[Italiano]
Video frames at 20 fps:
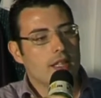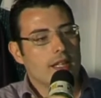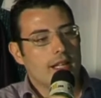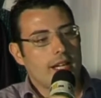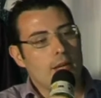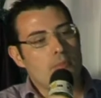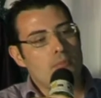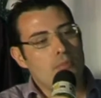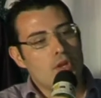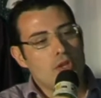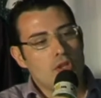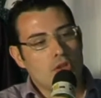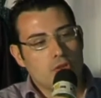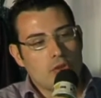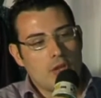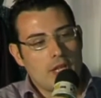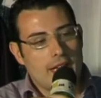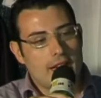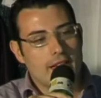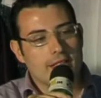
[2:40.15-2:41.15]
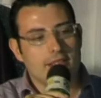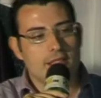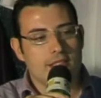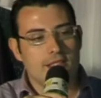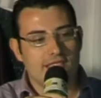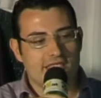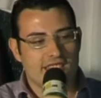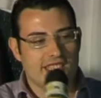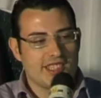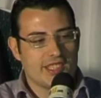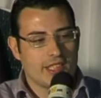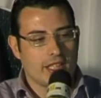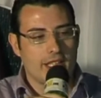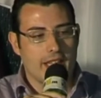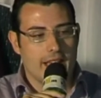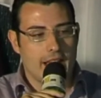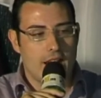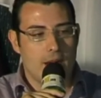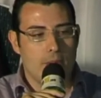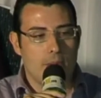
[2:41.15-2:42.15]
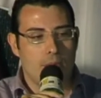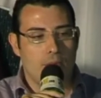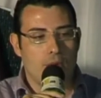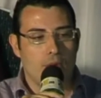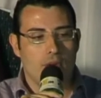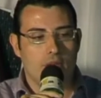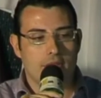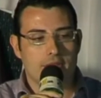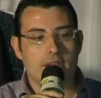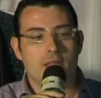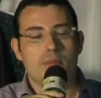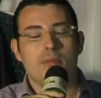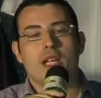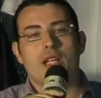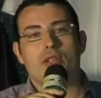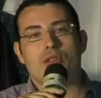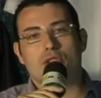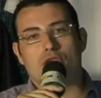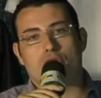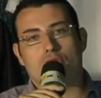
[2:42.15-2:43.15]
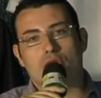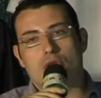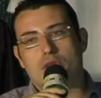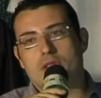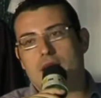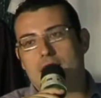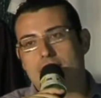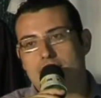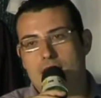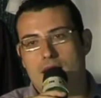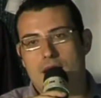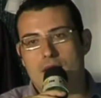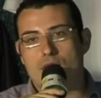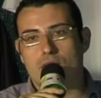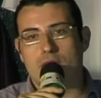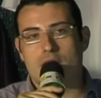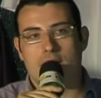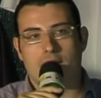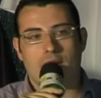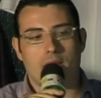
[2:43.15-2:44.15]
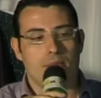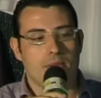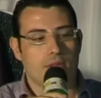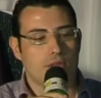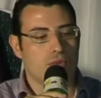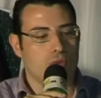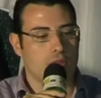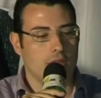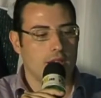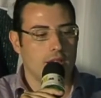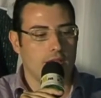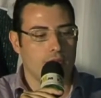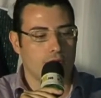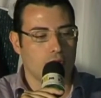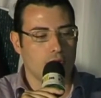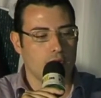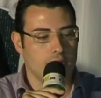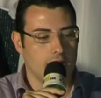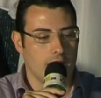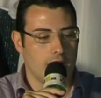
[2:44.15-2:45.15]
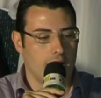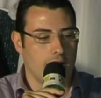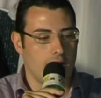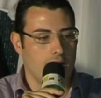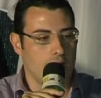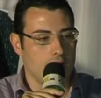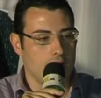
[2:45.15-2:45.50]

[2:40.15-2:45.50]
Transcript: Campioni sulla carta e disastri in campo dal 1980 l'anno della riapertura delle frontiere.